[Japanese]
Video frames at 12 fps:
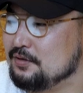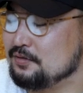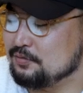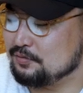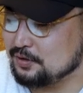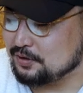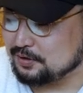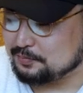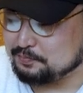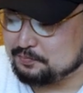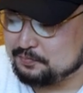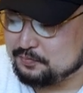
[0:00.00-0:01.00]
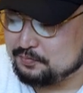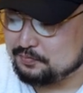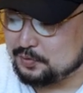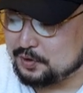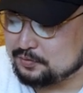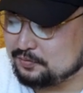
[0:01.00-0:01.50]
こうなんか
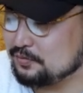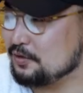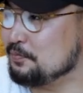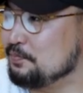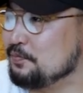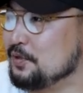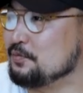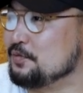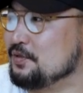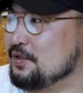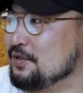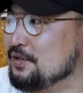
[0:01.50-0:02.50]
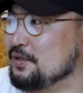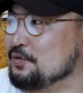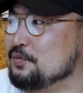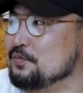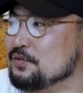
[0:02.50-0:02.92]
パーツがいっぱい売ってるなと思っ